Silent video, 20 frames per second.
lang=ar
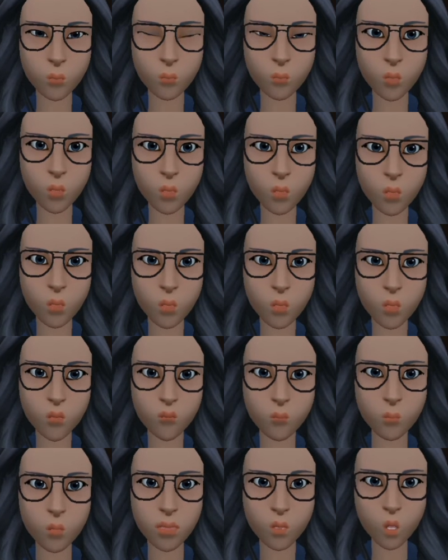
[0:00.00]
يأكل
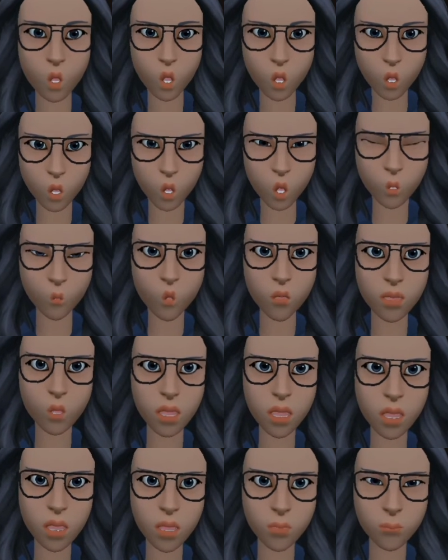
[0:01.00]
ويشرب ويرقص
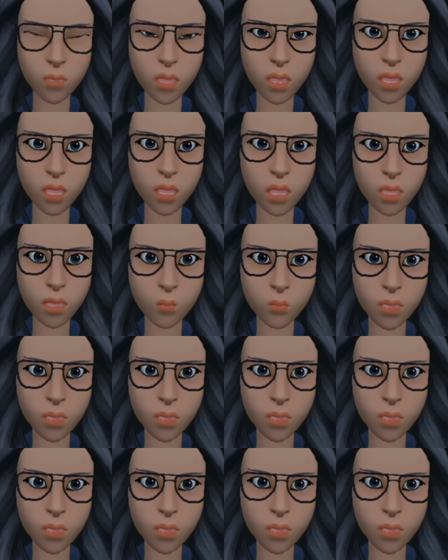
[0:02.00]
ويغني